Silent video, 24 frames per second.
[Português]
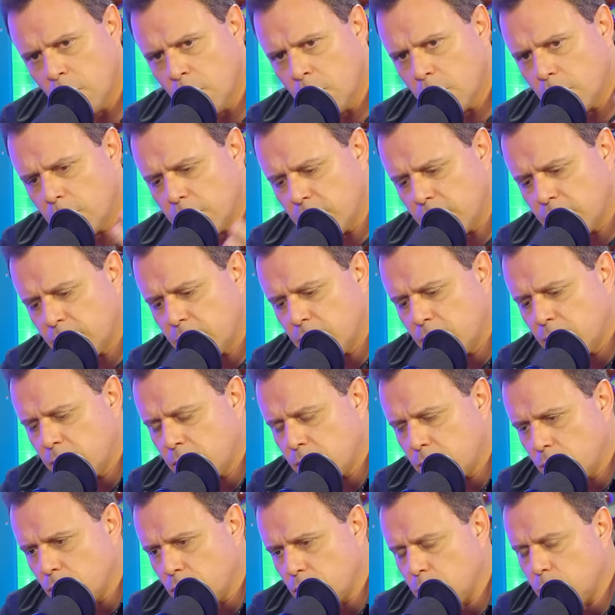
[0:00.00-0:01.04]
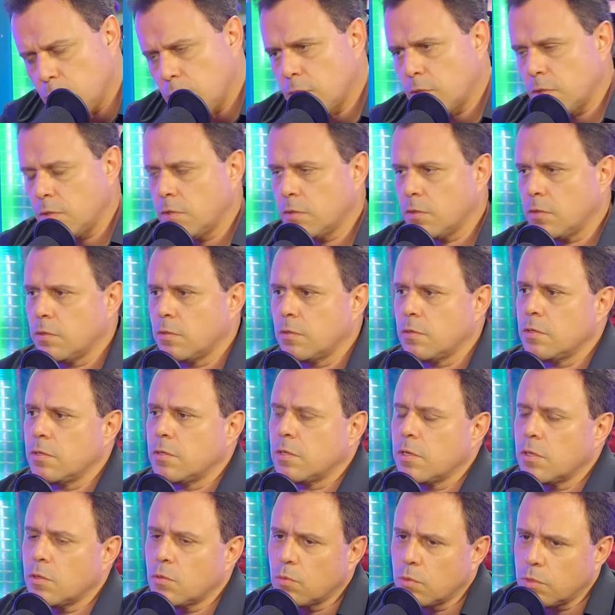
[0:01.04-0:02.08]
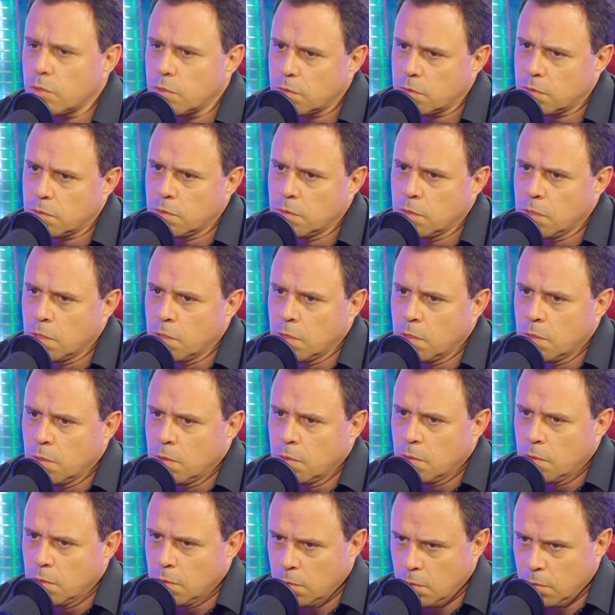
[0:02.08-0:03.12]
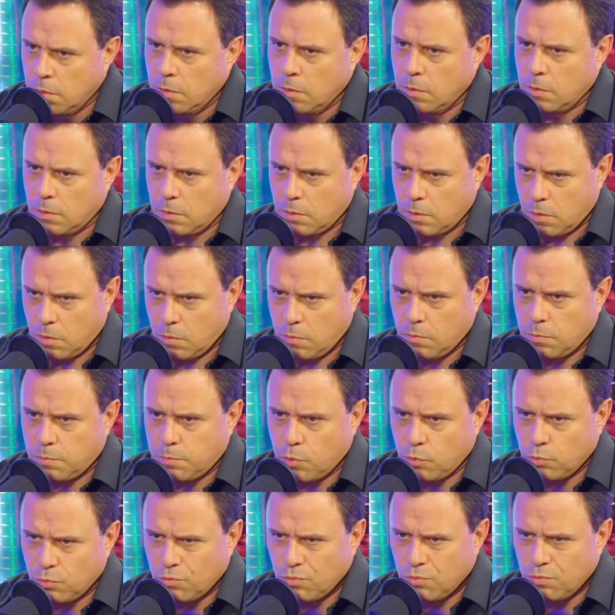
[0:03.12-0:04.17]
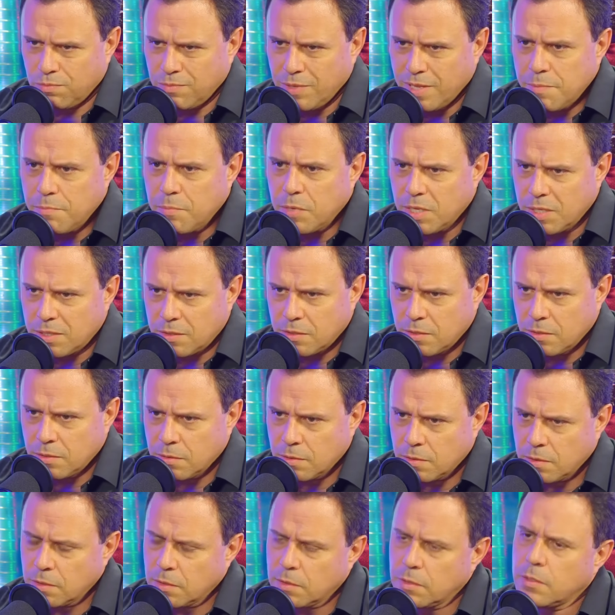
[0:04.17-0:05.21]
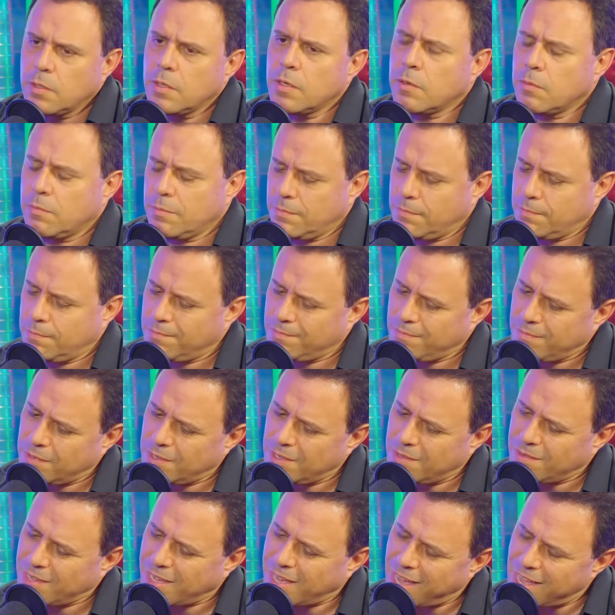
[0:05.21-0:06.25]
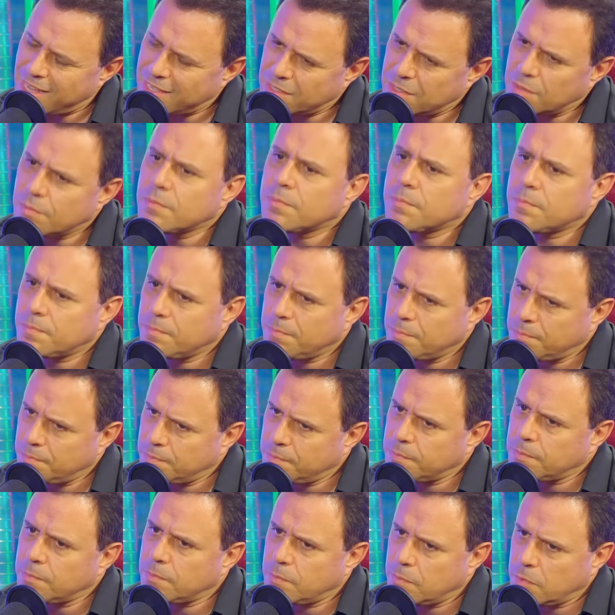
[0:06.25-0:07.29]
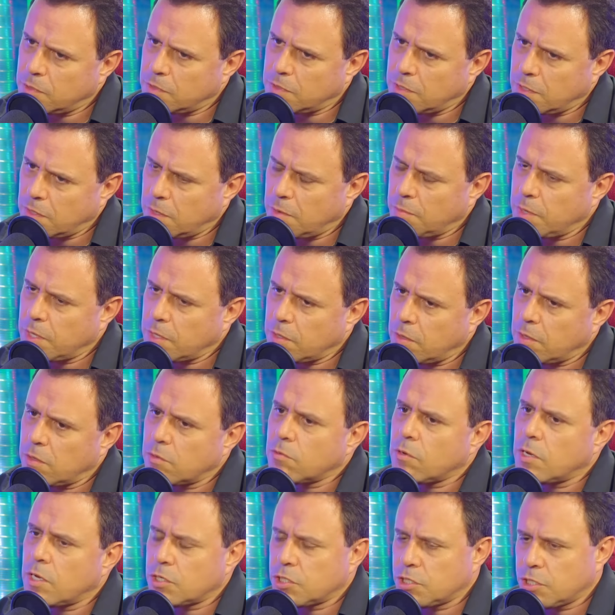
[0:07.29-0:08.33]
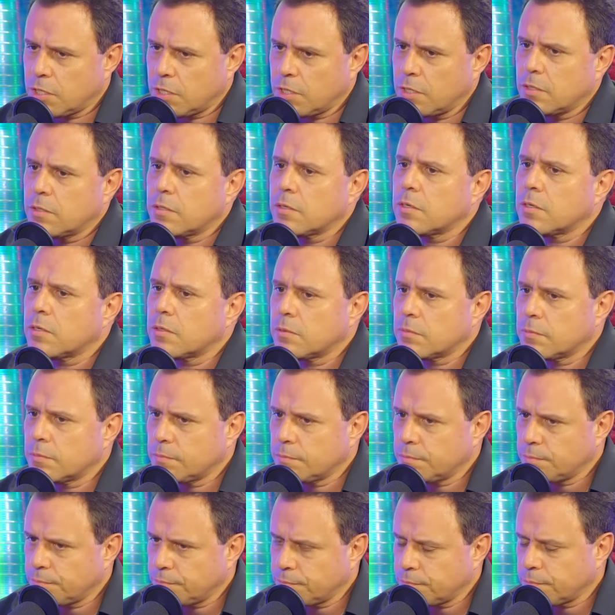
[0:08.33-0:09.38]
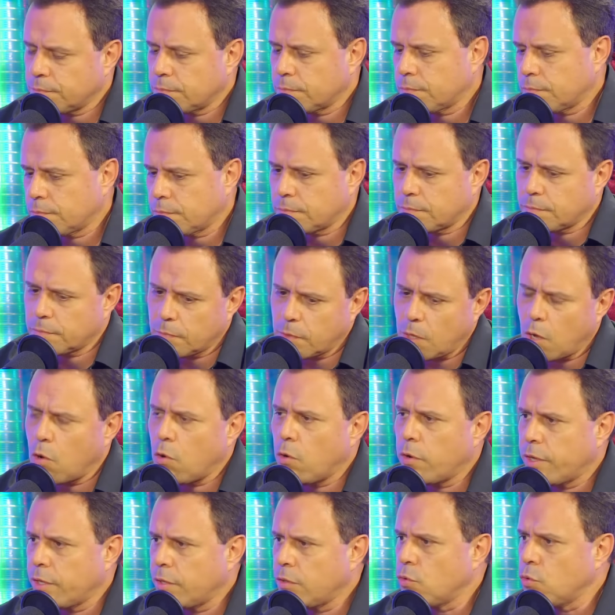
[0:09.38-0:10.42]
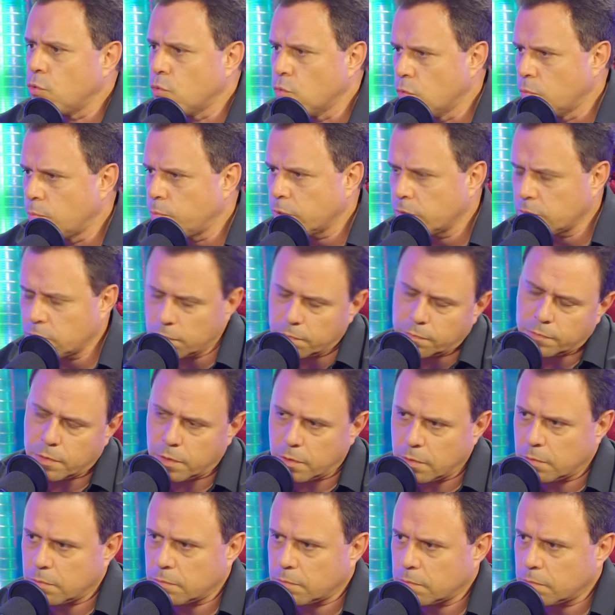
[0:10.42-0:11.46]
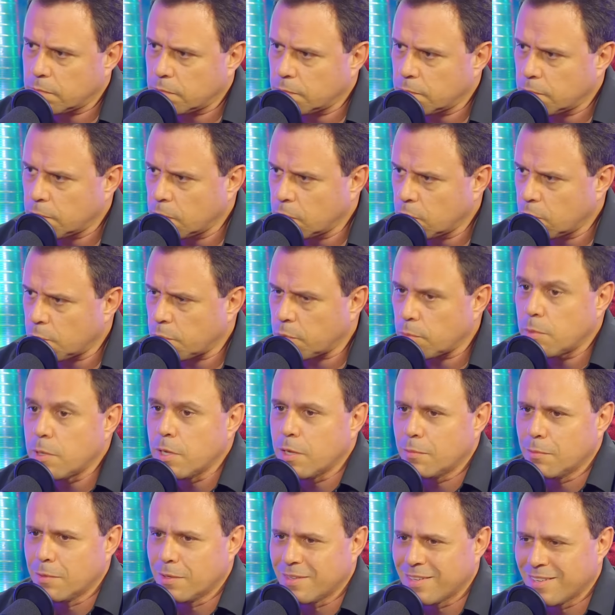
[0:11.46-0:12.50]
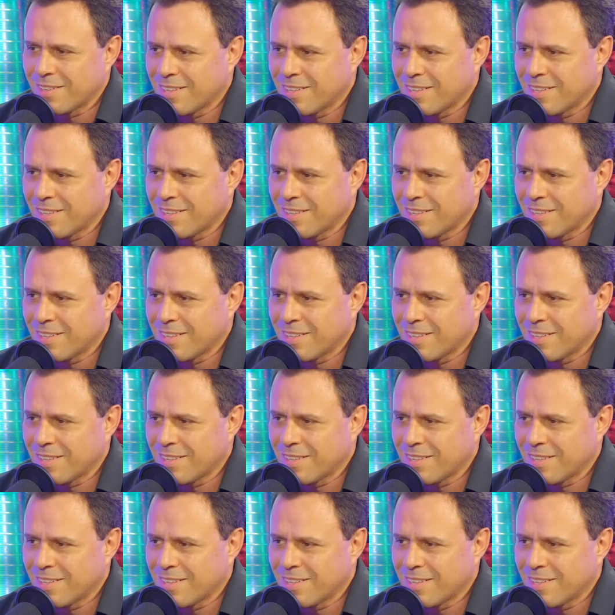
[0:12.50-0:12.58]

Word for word: que vai ser entre 2030 e 32. É o ponto limite, que, que casa exatamente ali com a agenda da ONU, para não ficar dando problema, uhum.